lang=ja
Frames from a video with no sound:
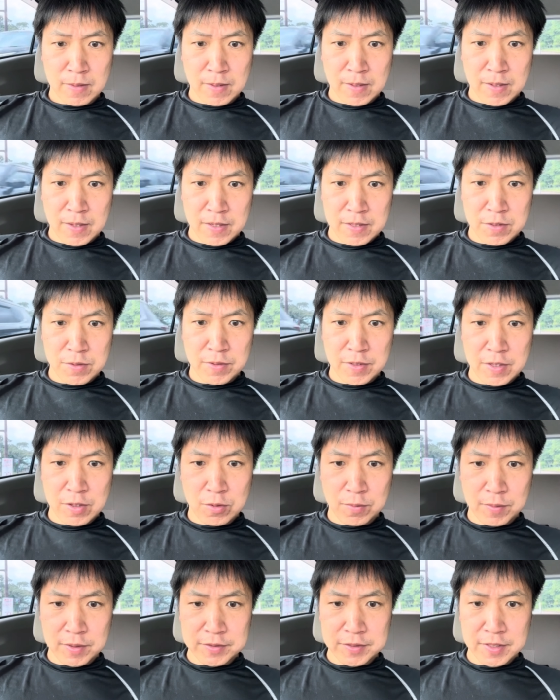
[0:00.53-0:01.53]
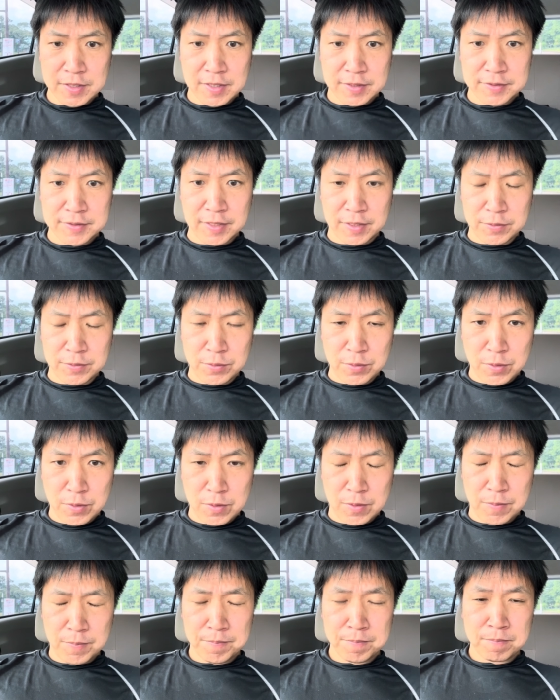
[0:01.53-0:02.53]
はい、今日はね、小林正観さん
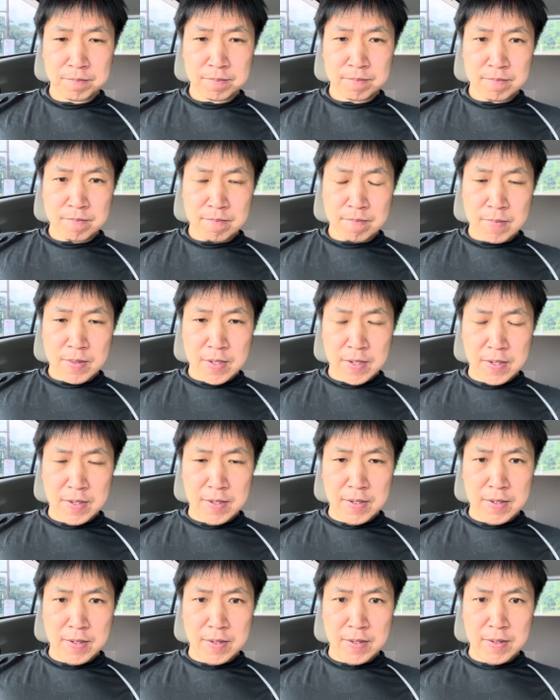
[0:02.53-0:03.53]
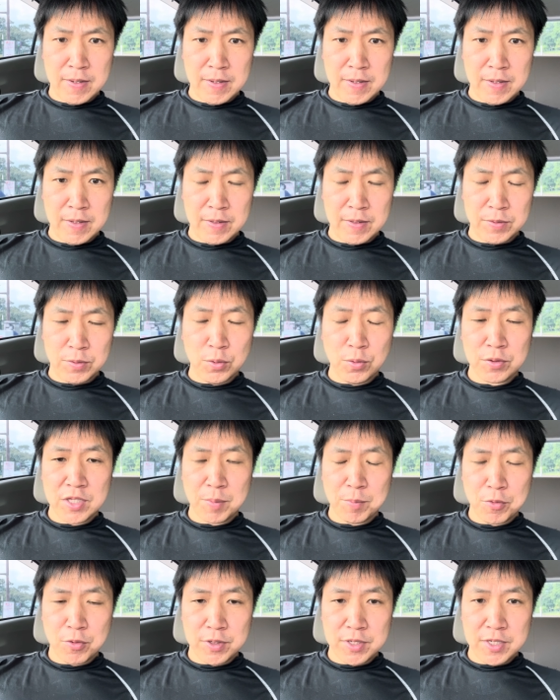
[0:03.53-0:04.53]
の、えー、どう
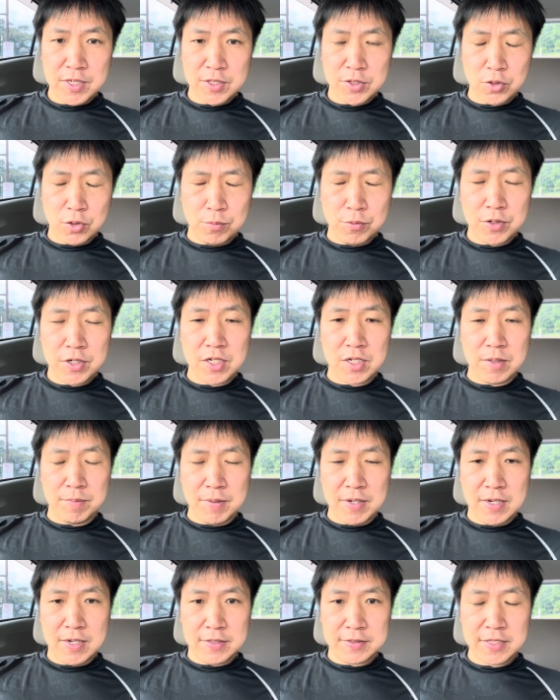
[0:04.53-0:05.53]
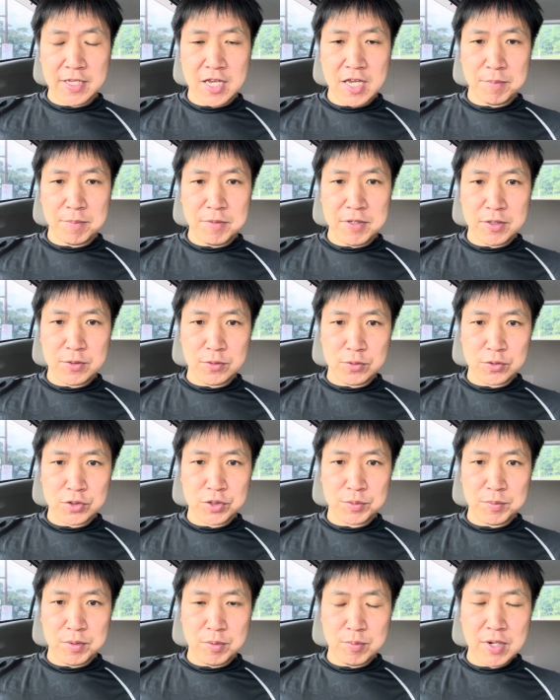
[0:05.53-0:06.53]
でもいいと思えれば、悩み、苦
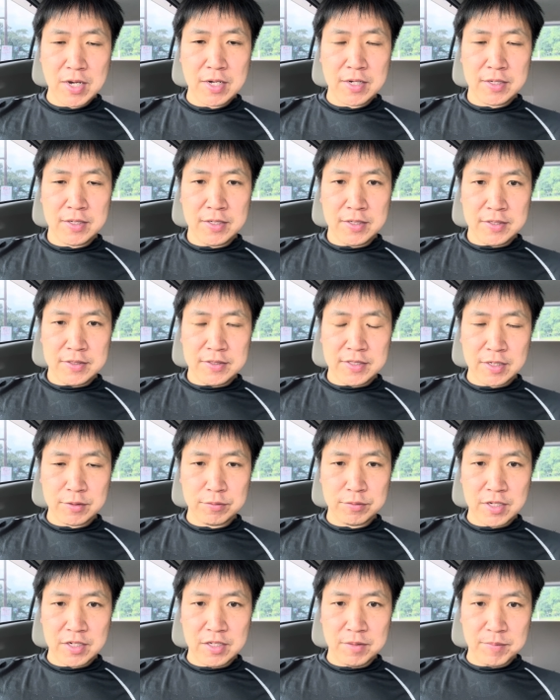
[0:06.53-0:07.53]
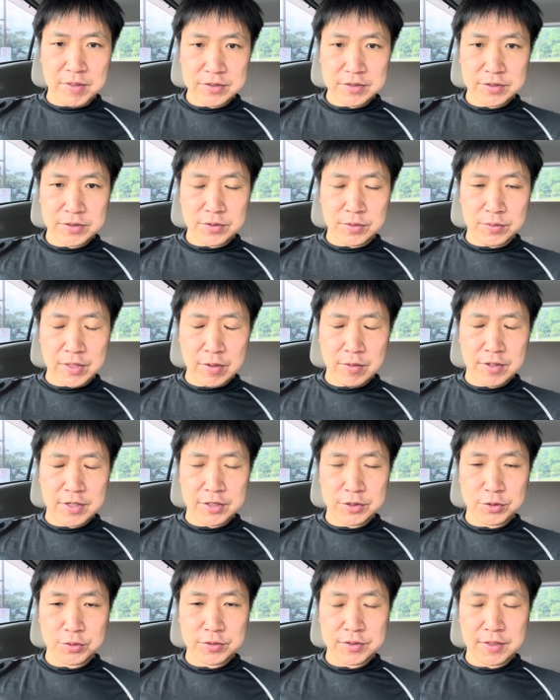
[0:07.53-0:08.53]
しみはなくなりますというね、お
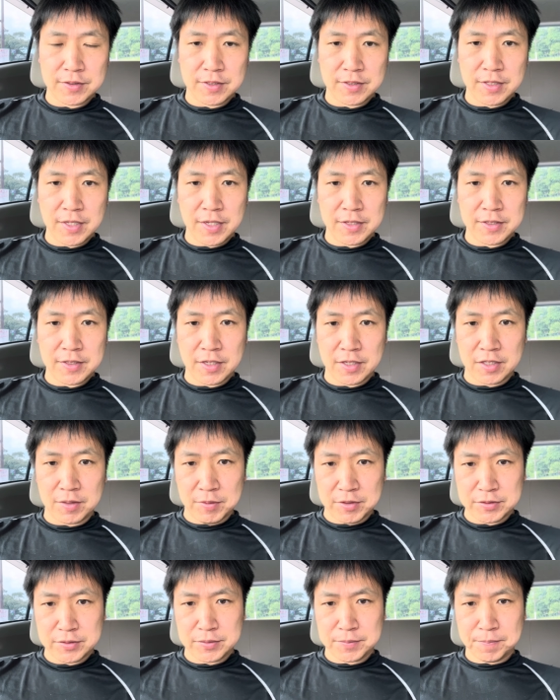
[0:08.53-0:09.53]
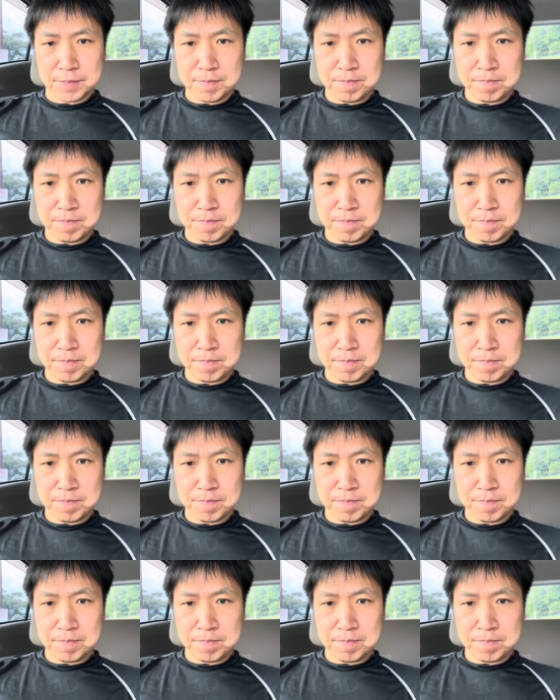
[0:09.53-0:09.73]
話をさせていただきます。